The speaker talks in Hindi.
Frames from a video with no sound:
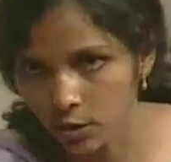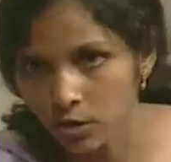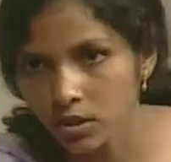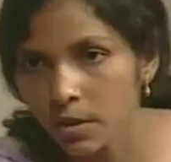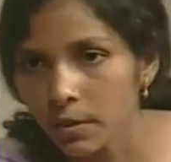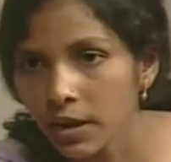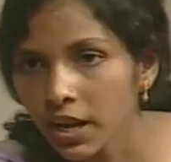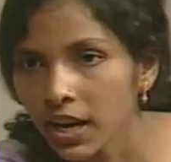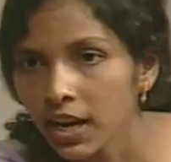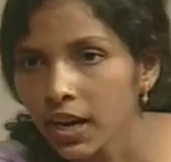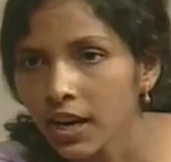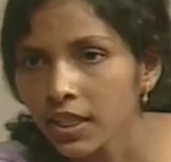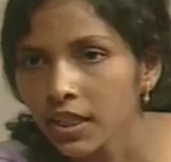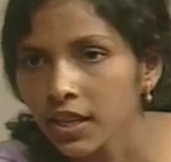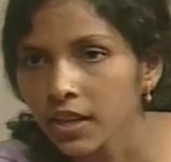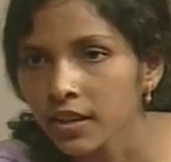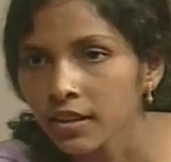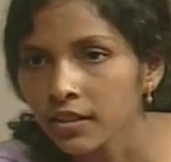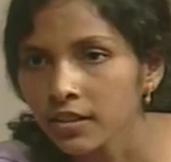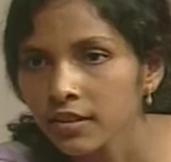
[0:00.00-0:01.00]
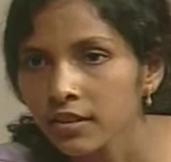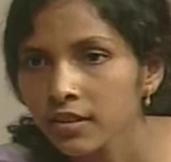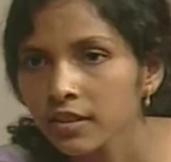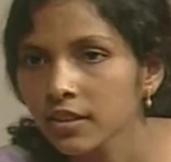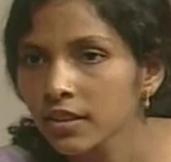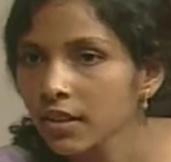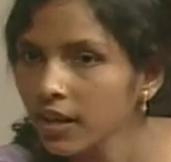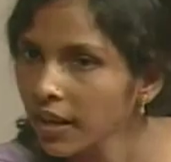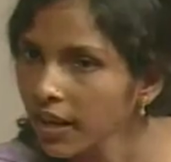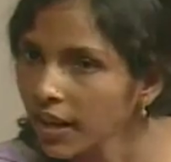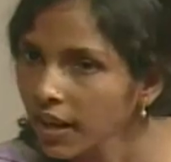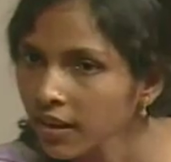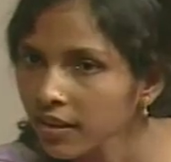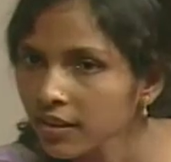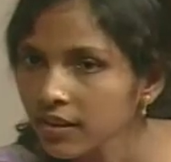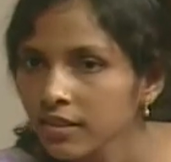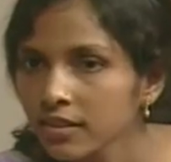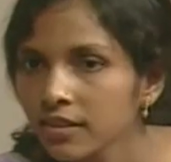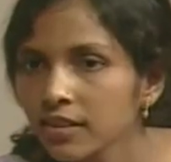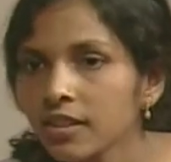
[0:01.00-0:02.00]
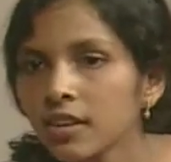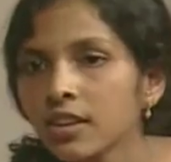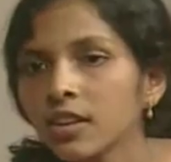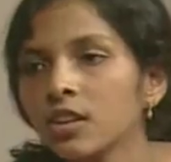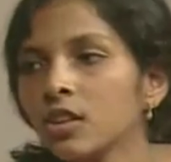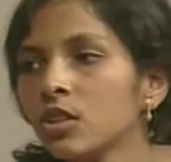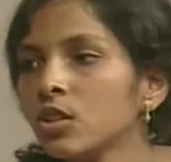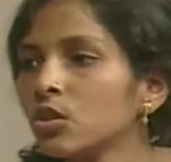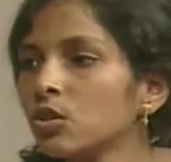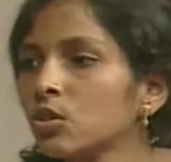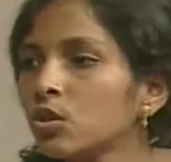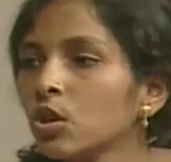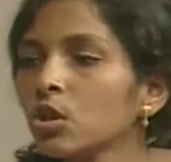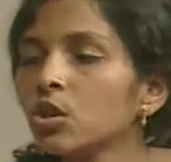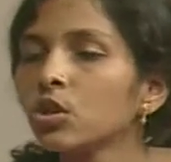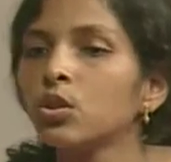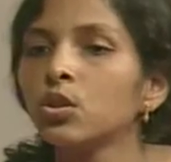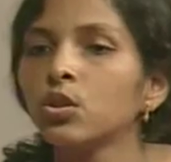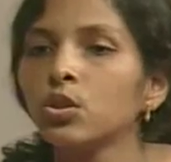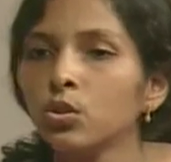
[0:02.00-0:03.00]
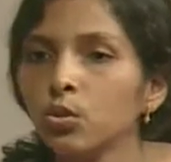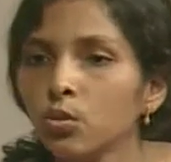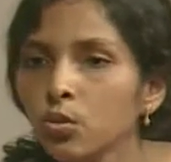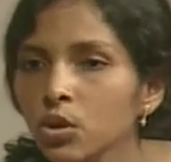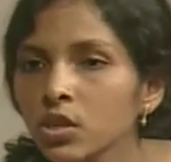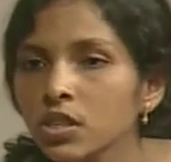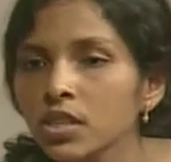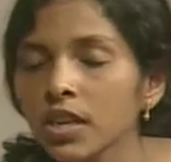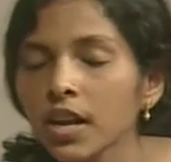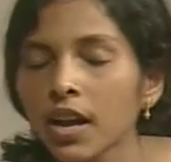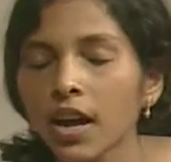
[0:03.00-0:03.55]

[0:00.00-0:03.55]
से भी कर लेते हैं ठीक हाँ दीदी तो दूर